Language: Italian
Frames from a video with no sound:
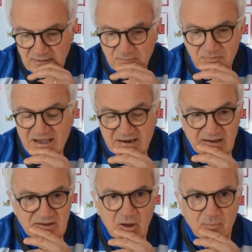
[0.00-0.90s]

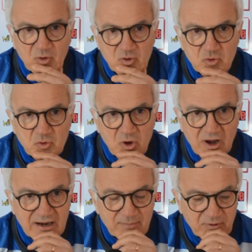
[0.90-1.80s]
bene, dopo ognuno
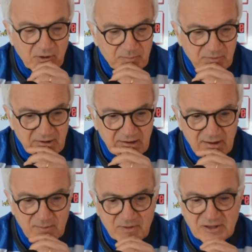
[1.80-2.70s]
ha le
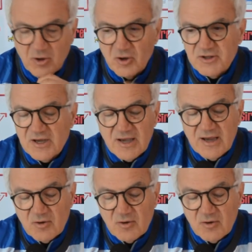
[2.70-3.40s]
proprie metodiche,